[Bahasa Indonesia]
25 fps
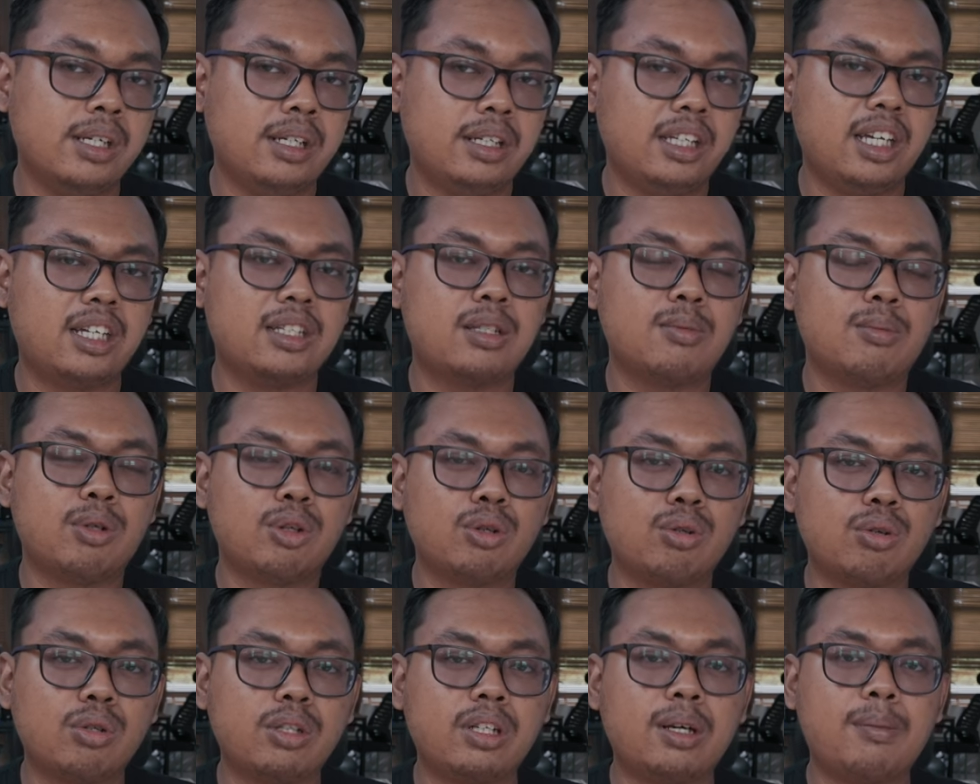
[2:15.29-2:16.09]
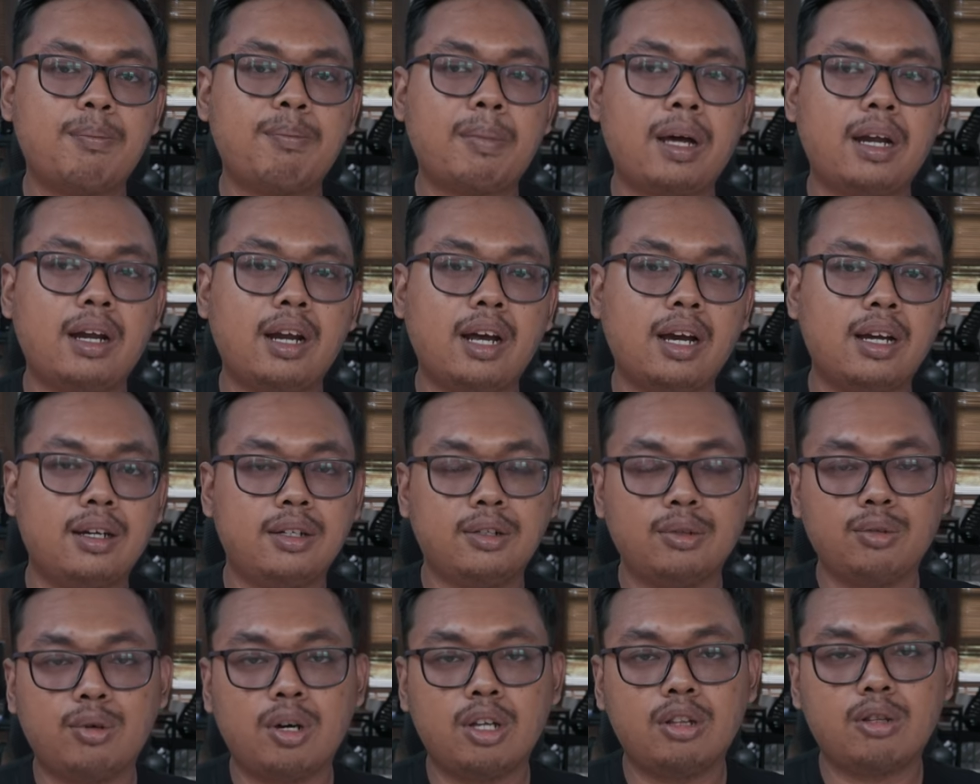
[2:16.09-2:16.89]
Ya sebetulnya
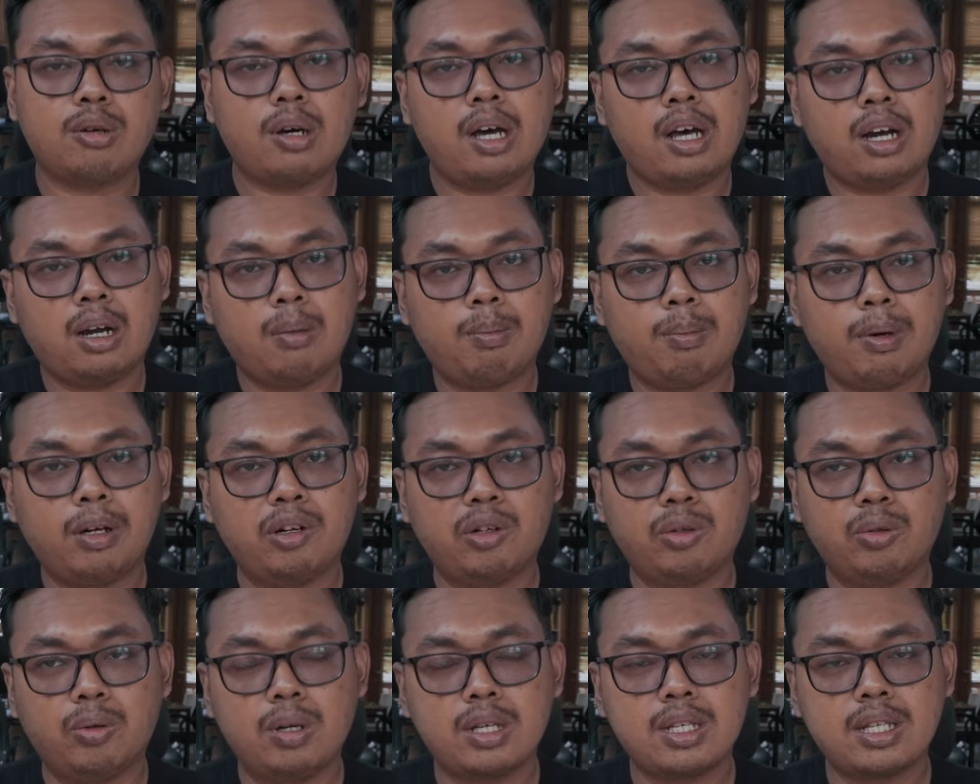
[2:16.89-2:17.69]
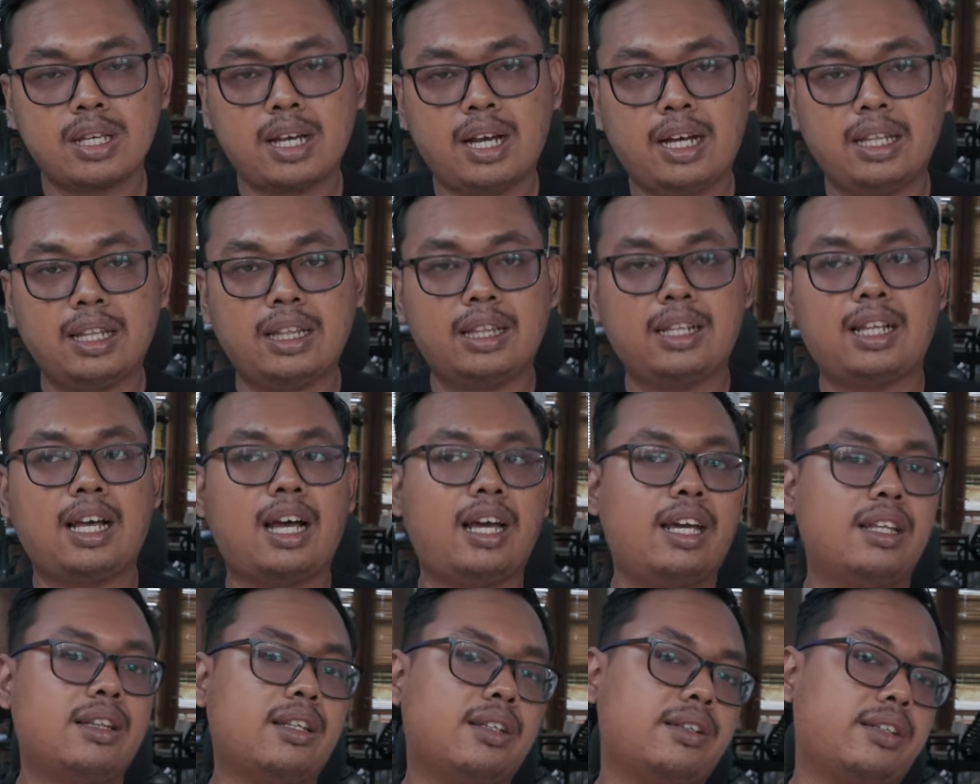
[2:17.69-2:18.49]
pandangan gue atau harapan gue saat
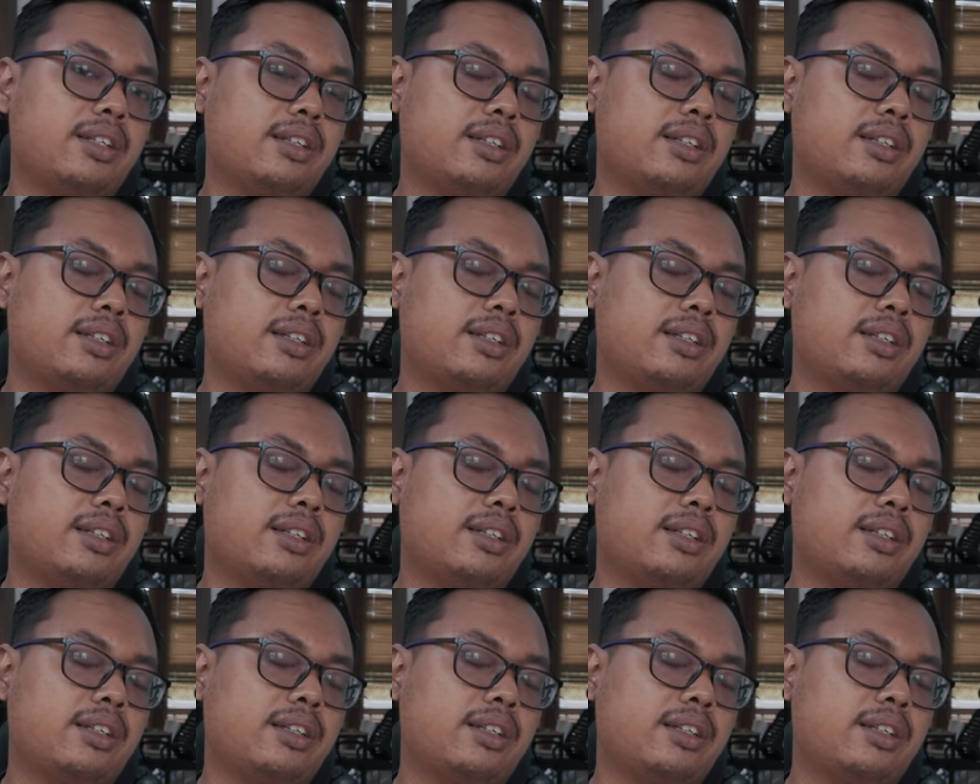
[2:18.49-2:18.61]
KYT